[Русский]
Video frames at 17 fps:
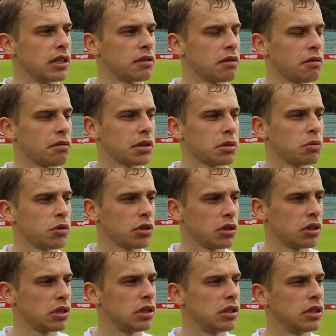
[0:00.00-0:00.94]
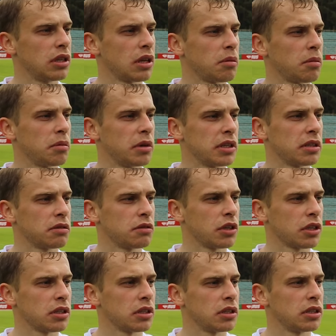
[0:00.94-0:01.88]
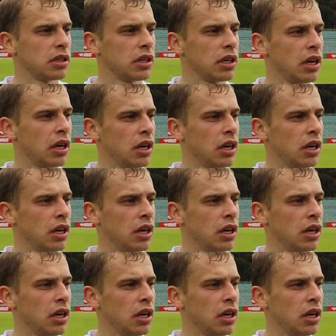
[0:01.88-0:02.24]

свои возможности, Динамо Брест в частности,